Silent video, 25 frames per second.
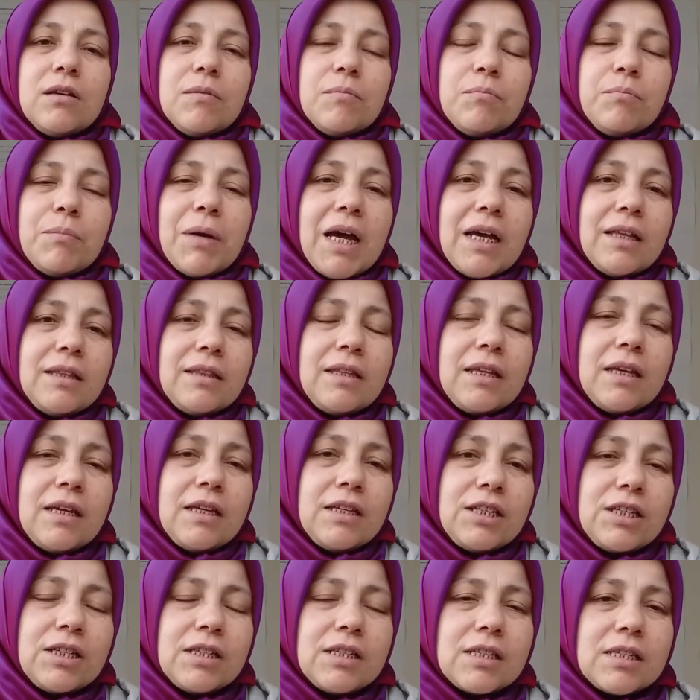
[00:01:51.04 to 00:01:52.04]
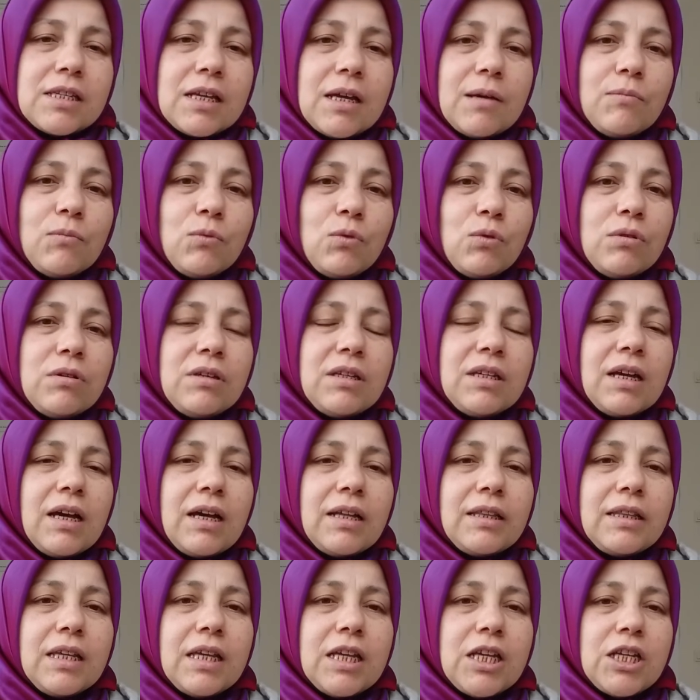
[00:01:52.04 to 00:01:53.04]
Ben değişirsem
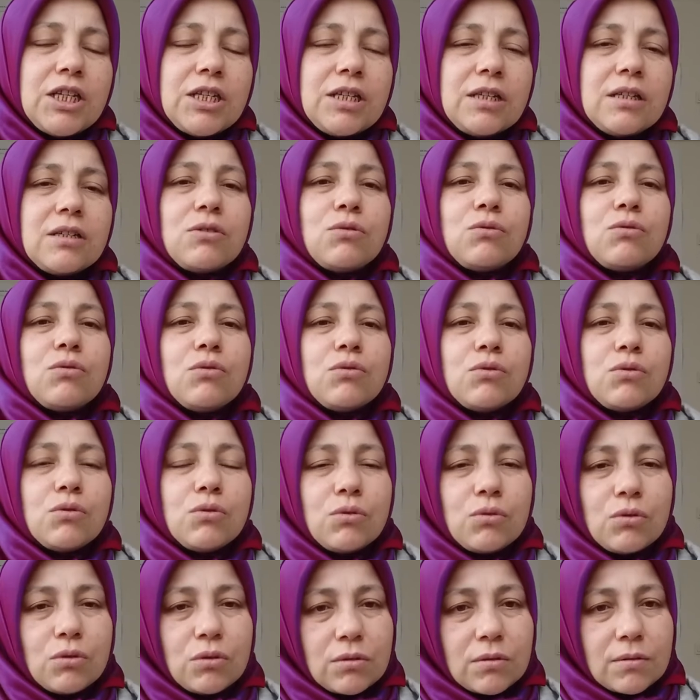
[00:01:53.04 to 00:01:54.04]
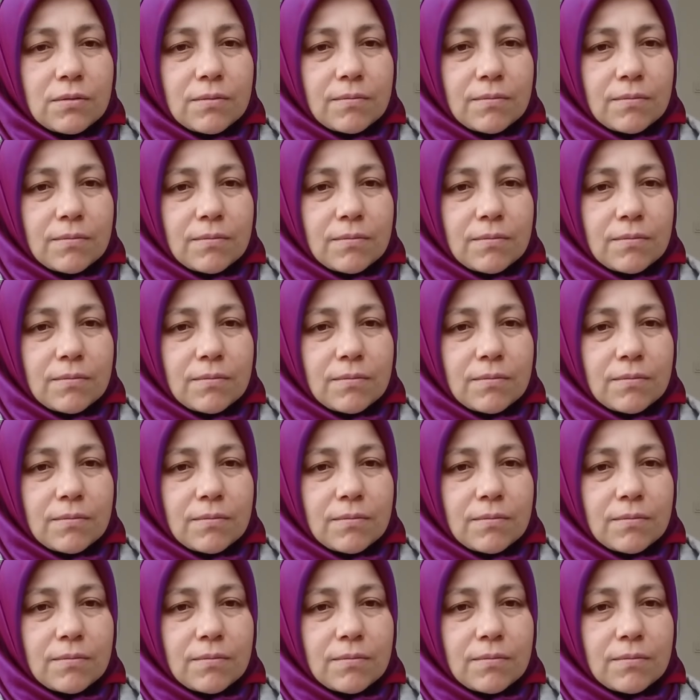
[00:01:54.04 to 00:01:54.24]
dünya değişir sözünün